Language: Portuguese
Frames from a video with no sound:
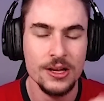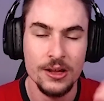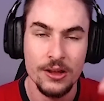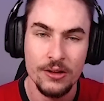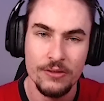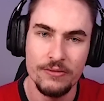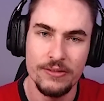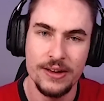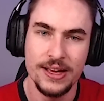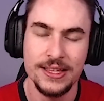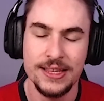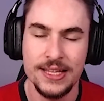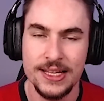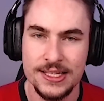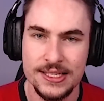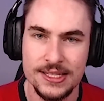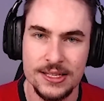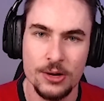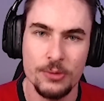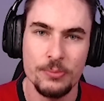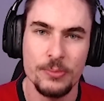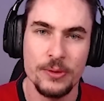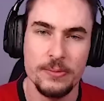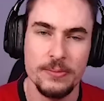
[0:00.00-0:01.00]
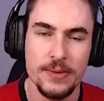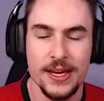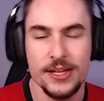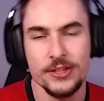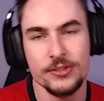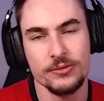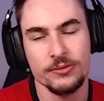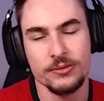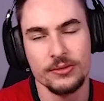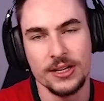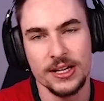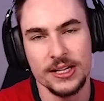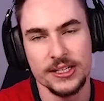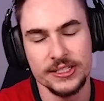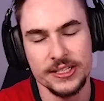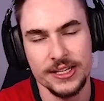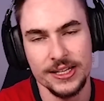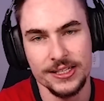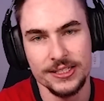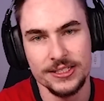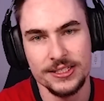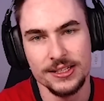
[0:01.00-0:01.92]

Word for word: Vai testar o PBE junto com a gente.